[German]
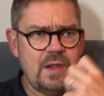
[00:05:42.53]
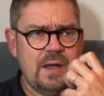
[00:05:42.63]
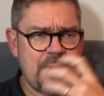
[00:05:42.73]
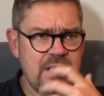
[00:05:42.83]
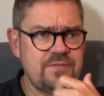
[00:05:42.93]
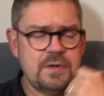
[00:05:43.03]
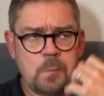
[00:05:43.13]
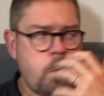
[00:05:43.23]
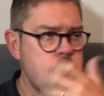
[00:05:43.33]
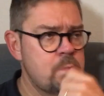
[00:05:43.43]
am Anfang,
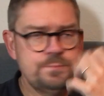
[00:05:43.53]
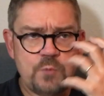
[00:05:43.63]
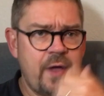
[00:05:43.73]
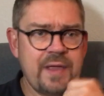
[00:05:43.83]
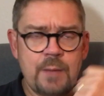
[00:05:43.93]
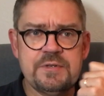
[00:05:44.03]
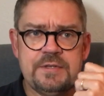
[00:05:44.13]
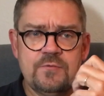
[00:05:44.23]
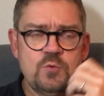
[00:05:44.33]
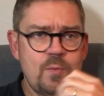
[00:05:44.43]
ja, ich habe es
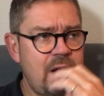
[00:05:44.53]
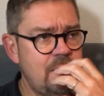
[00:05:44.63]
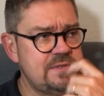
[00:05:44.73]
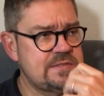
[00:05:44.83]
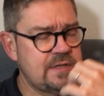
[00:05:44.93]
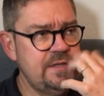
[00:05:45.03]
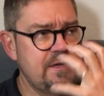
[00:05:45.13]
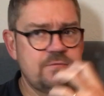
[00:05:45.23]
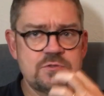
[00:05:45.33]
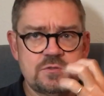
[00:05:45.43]
irgendwo überall, bis dann
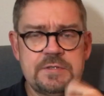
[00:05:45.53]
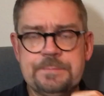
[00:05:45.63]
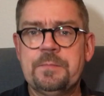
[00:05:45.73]
irgendwo so eine,